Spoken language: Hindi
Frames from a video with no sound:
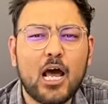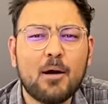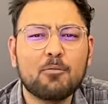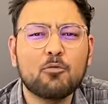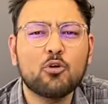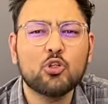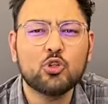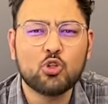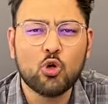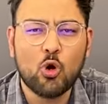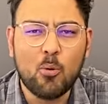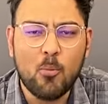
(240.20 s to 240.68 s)

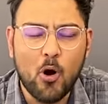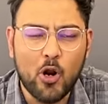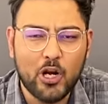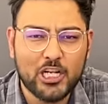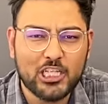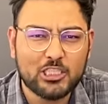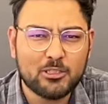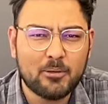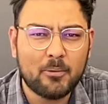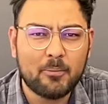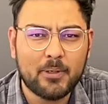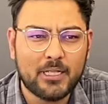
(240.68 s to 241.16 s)
आपको दो
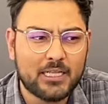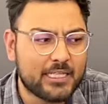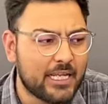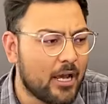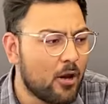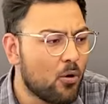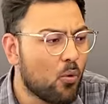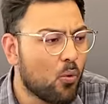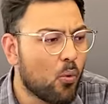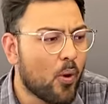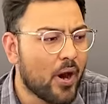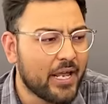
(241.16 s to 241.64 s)
मॉडल्स में
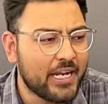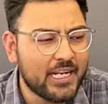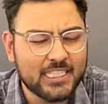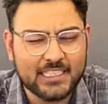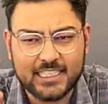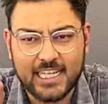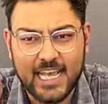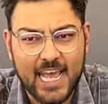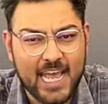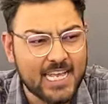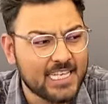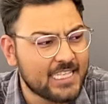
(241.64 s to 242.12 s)
मिलता है वन
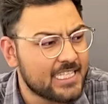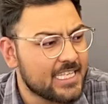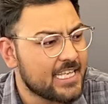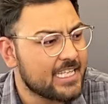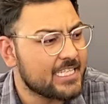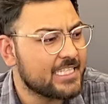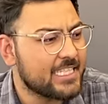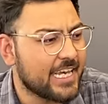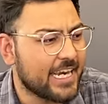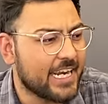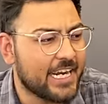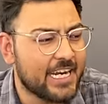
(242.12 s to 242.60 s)
इज एस
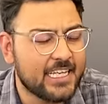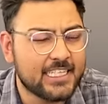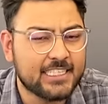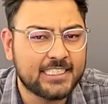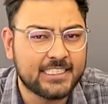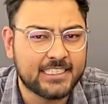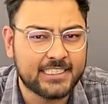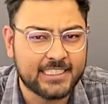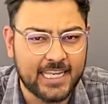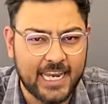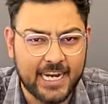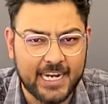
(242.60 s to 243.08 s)
सेकेंड इज
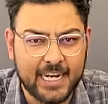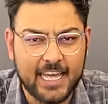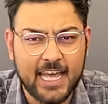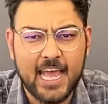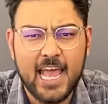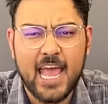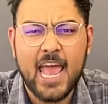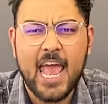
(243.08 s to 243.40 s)
जेड